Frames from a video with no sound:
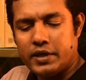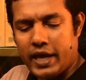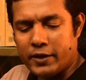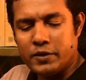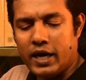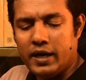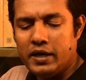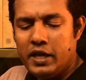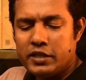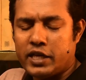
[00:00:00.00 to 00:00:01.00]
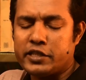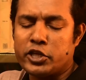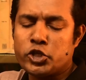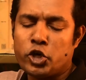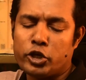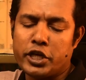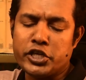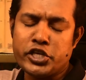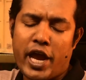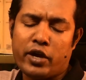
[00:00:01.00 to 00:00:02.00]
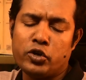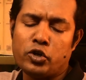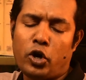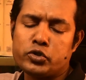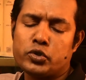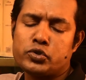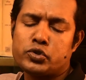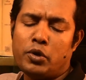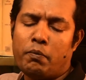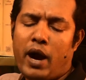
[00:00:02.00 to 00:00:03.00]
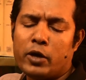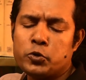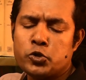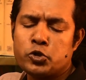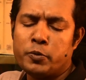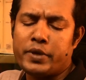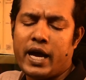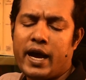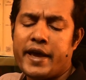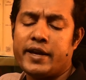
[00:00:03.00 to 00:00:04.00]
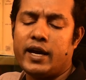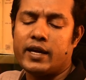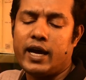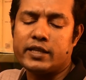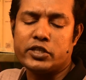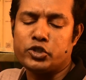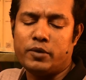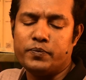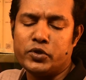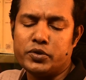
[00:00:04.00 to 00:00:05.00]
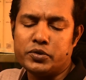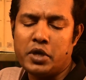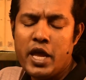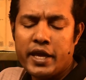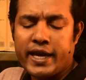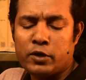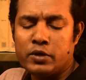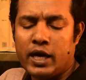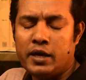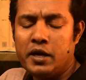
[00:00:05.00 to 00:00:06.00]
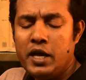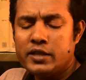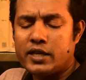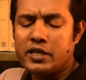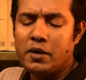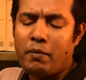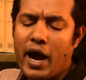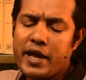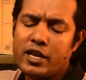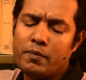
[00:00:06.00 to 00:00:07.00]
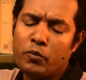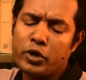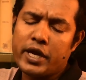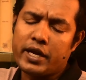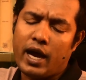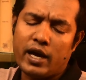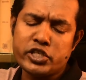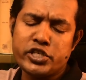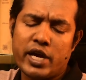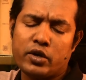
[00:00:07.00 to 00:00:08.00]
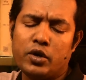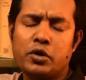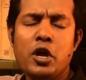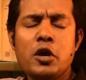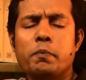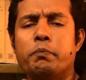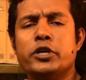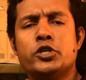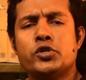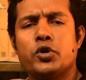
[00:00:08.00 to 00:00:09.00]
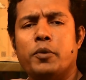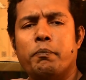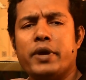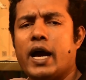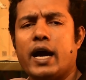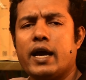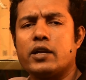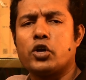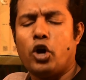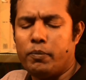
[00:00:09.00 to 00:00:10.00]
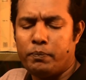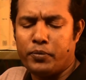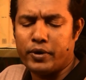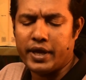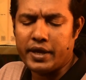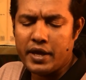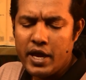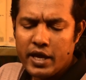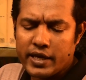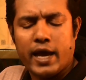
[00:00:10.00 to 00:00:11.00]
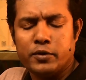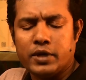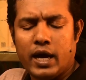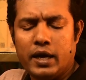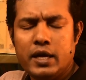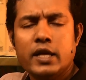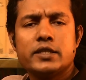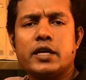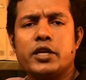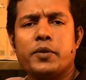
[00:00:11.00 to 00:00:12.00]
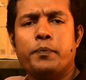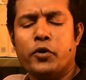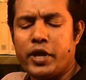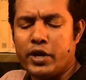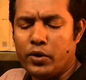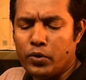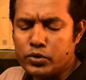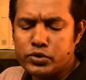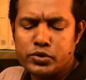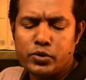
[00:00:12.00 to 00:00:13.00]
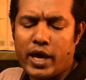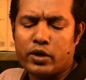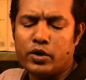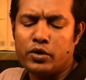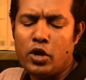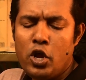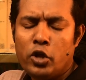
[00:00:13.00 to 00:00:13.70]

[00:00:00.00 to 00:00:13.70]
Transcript: কেননা তাদের স্বদেশ এখন অজস্র মানুষরূপী হায়েনার হাতে জব্দ কেননা তাদের মায়ের মুখের হাসি এখন বিশ্ব বেহায়ার খপ্পরে কেননা তাদের বোনের অশ্রু এখন